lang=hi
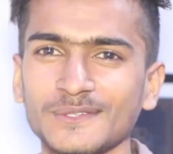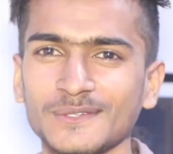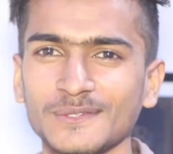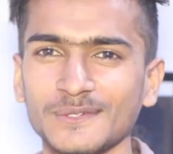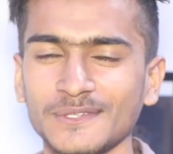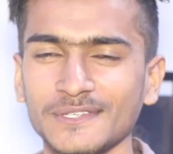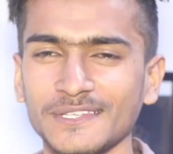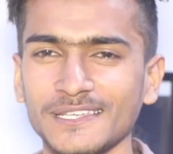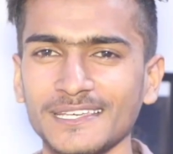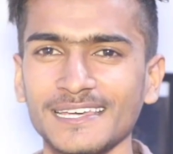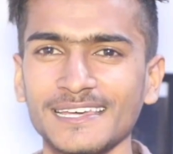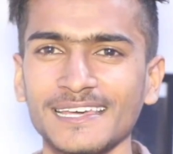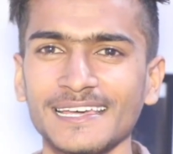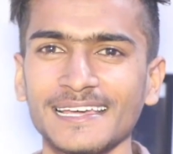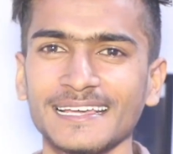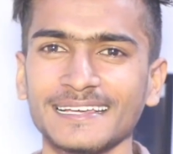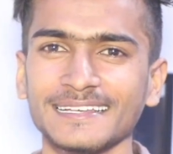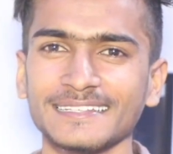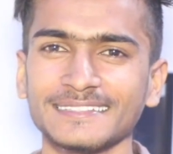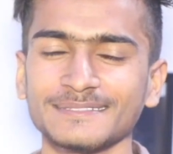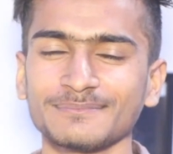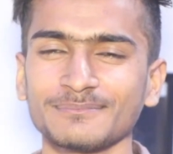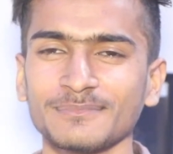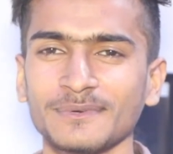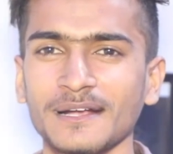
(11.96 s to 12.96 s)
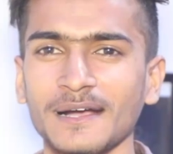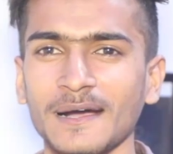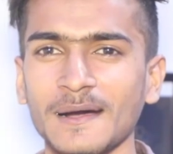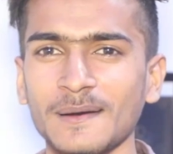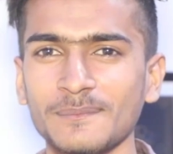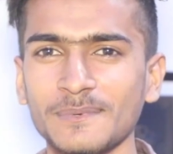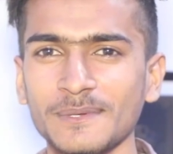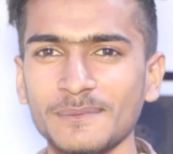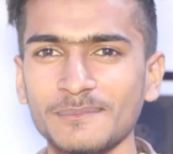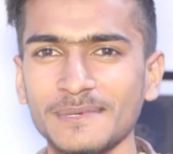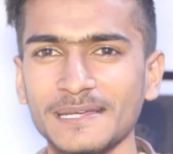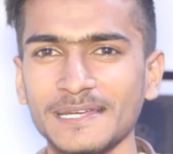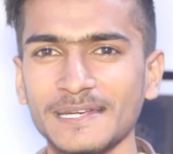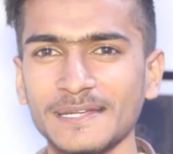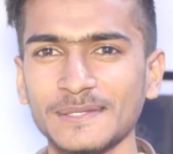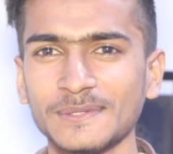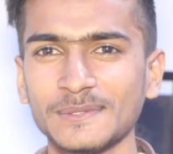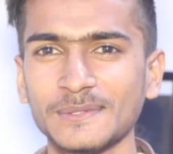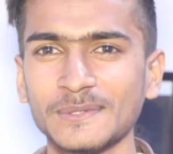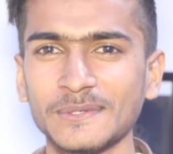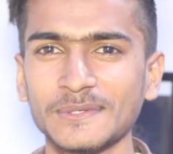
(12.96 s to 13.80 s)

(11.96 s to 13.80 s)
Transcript: तो ये काफ़ी मेरे